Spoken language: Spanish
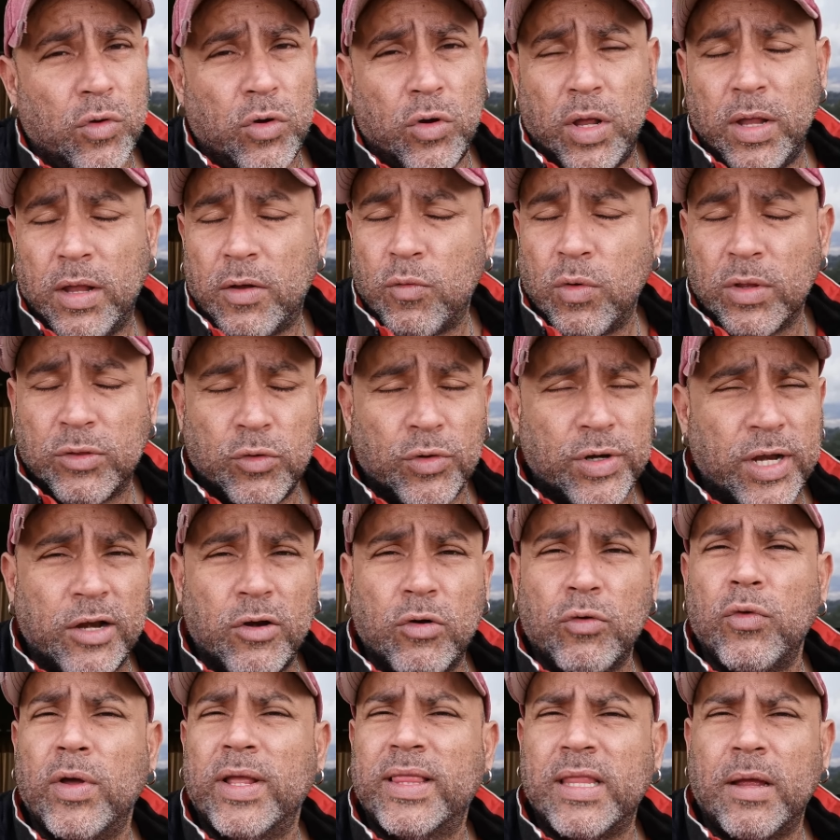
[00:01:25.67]
Los
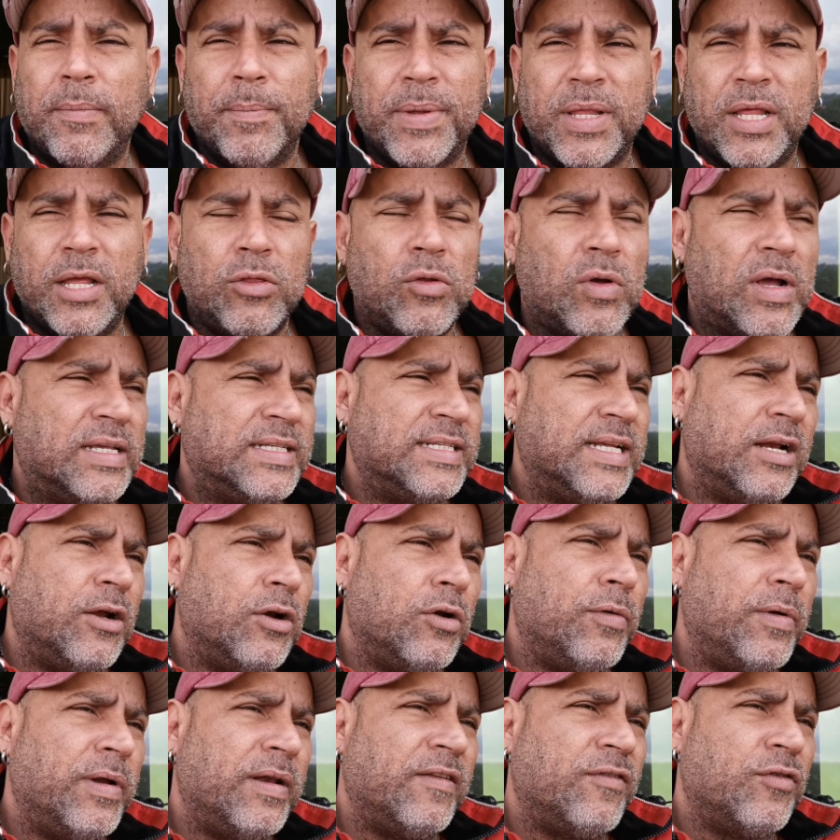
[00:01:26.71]
ecuatorianos no están pidiendo que salgan
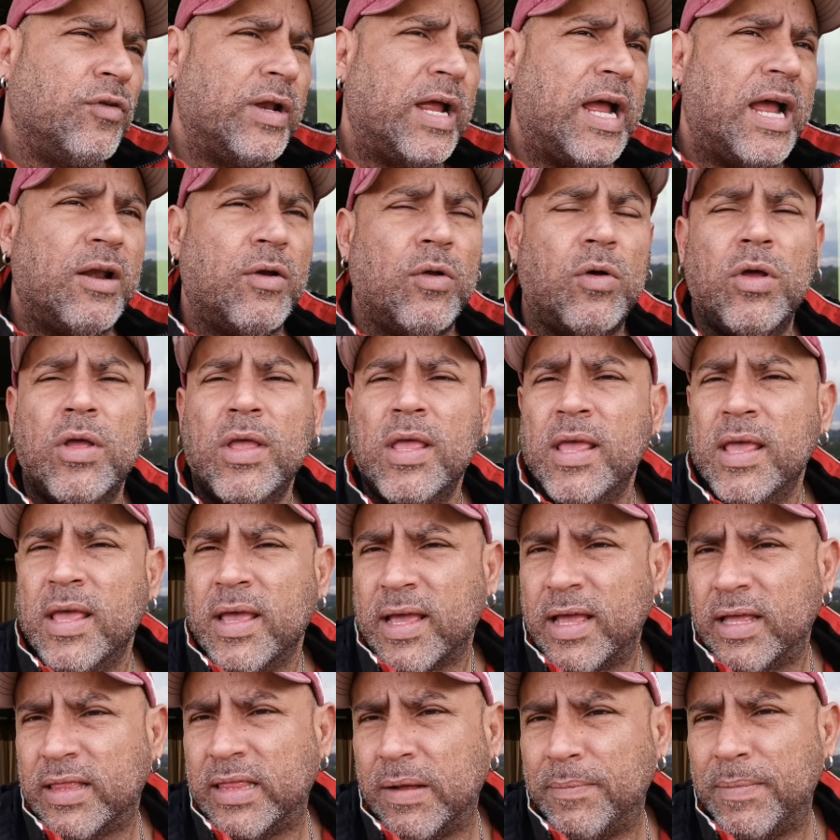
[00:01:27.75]
los venezolanos,
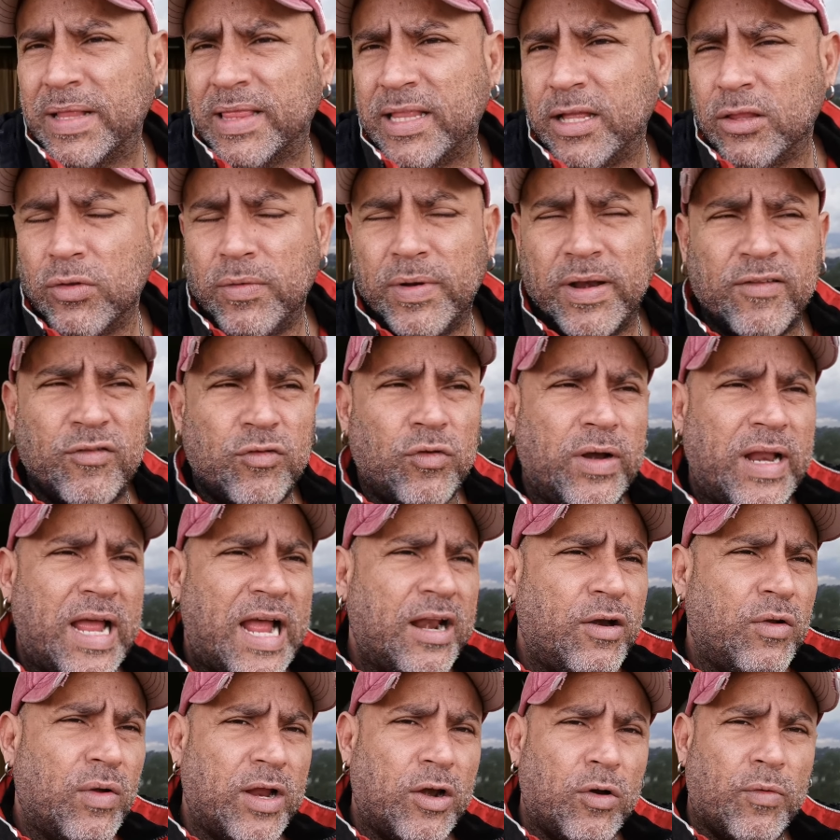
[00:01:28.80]
que están matando
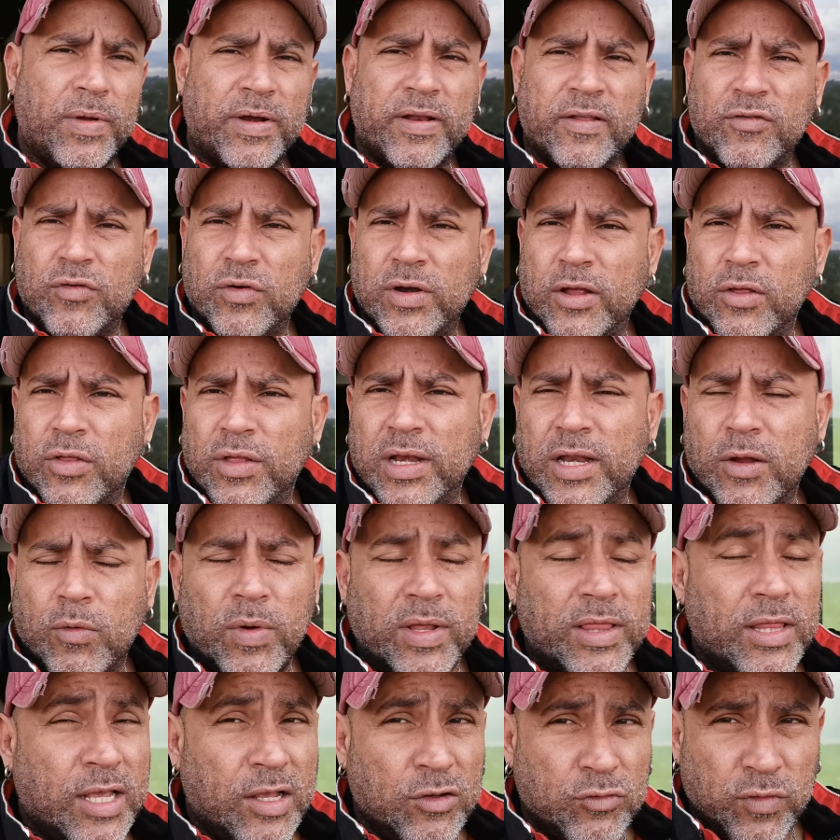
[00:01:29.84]
venezolanos, que los venezolanos delincuentes.